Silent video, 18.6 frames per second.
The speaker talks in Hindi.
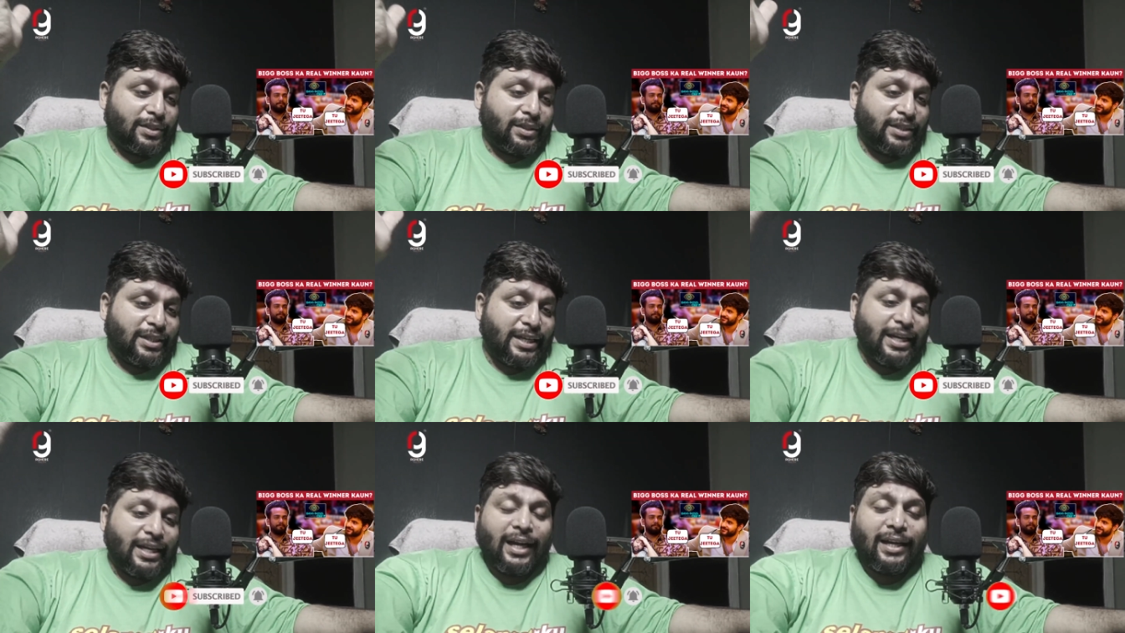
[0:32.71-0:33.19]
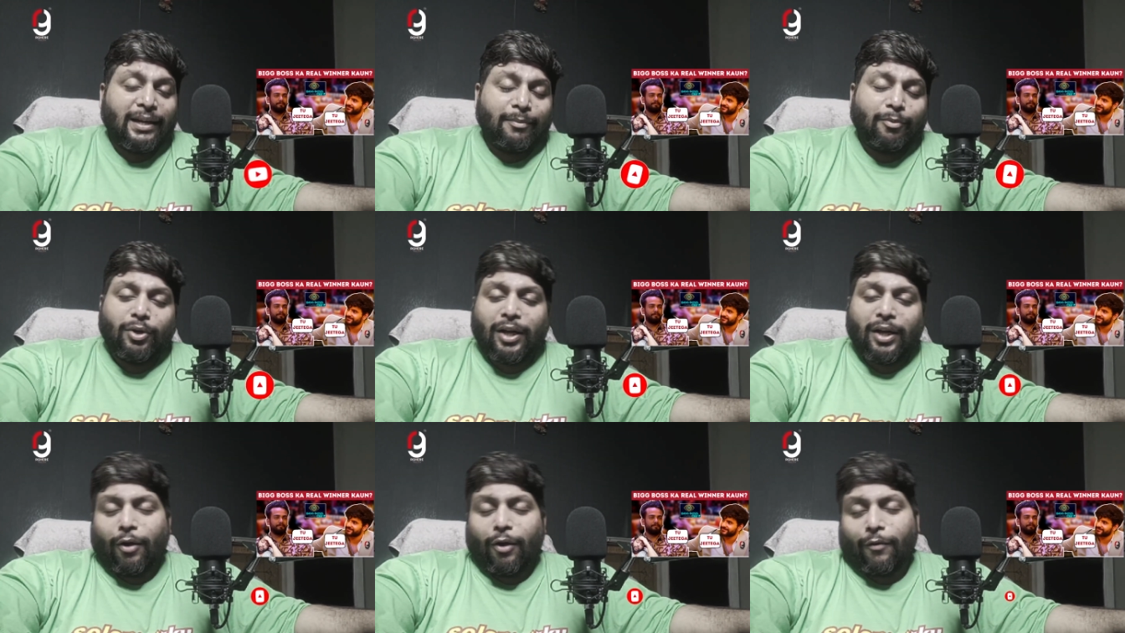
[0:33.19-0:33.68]
जिया ने
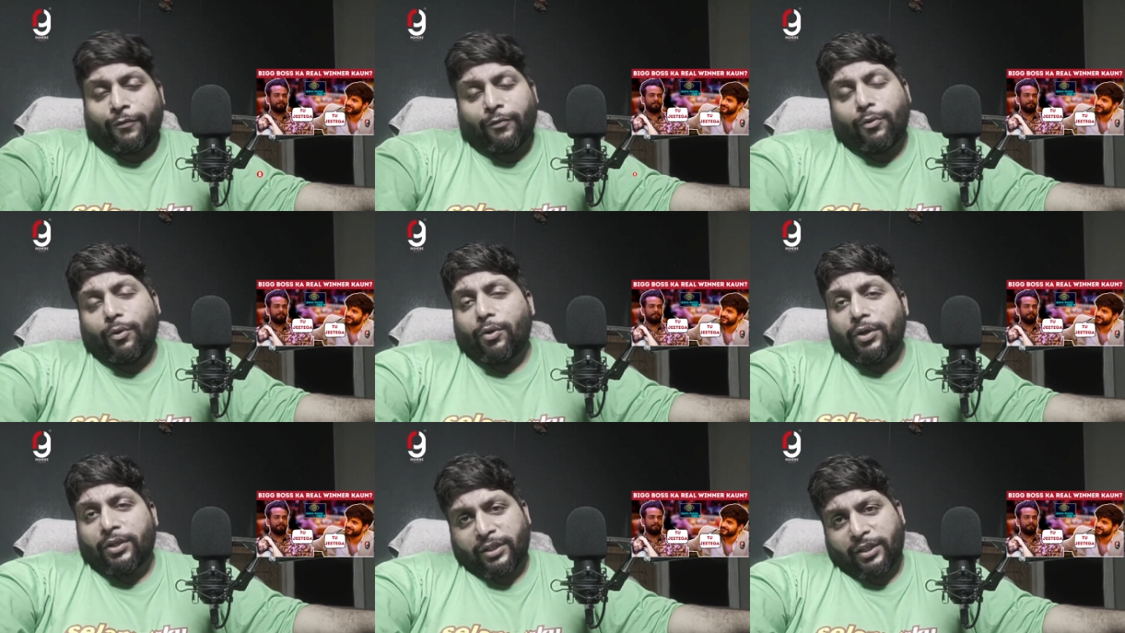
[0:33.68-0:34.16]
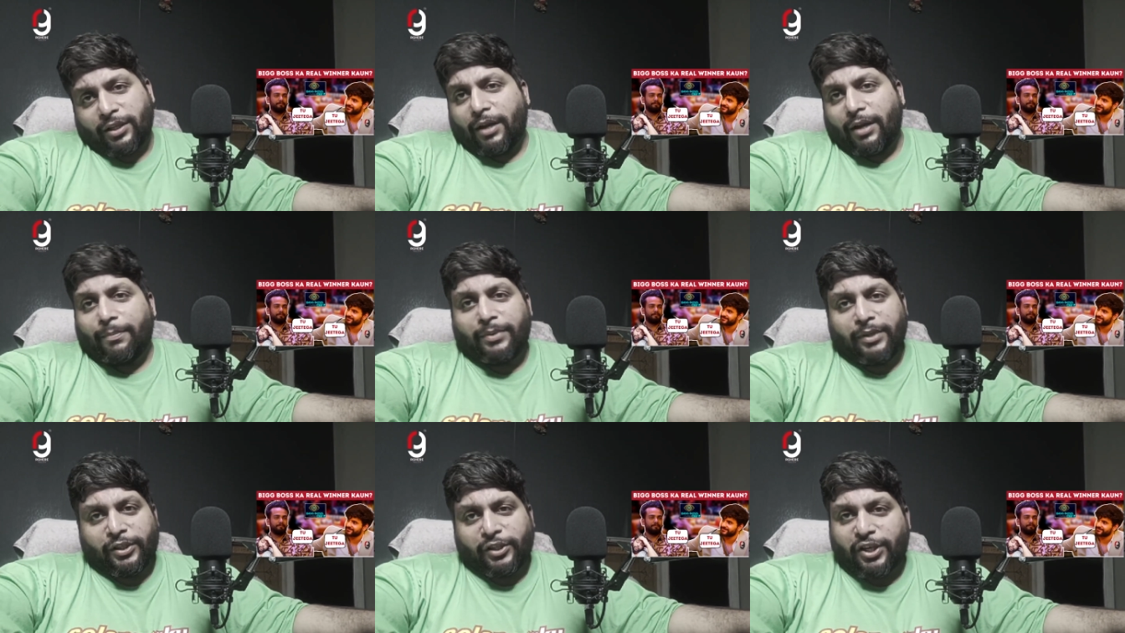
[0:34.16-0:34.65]
बोला ऑफ कोर्स
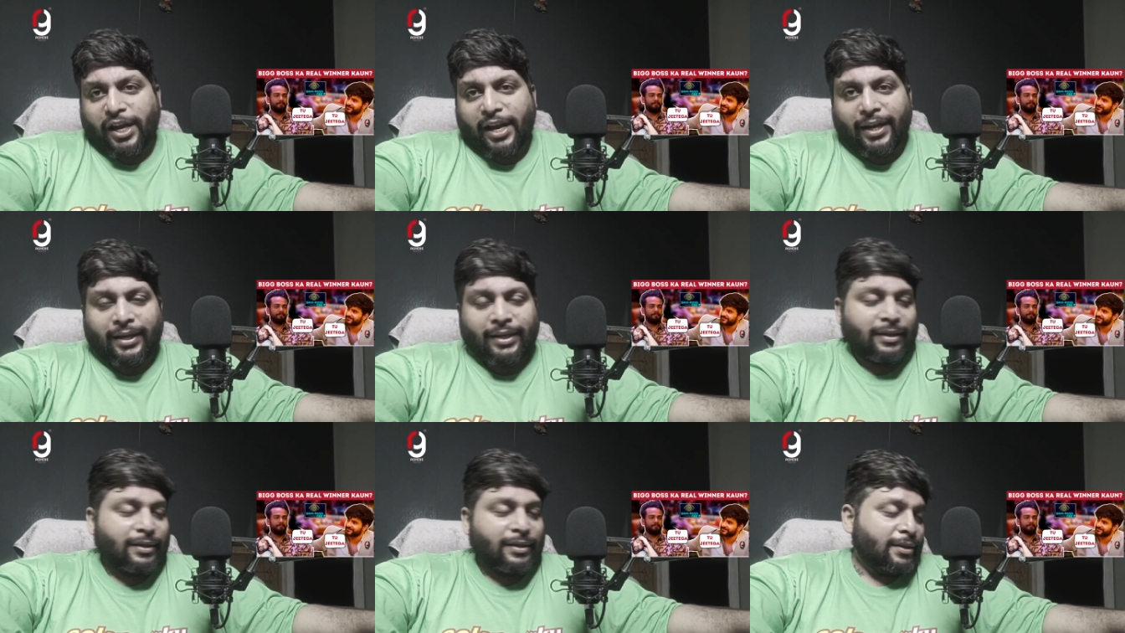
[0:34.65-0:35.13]
अभिषेक